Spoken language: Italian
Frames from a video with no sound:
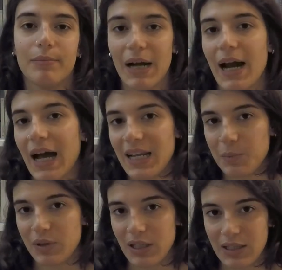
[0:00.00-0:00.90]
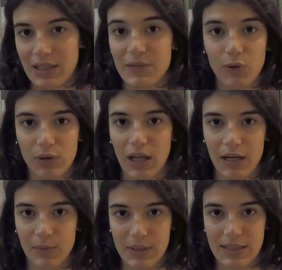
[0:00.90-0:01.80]
magari potrete
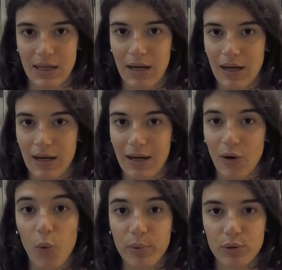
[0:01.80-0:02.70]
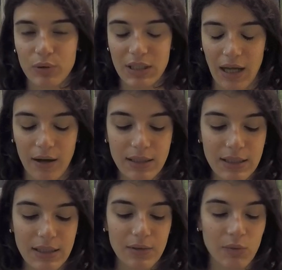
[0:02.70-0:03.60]
sfruttare questa opportunità,
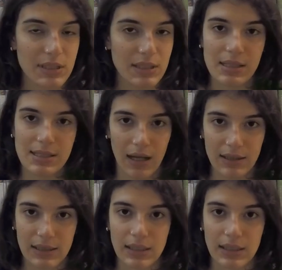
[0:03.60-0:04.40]
questi saldi.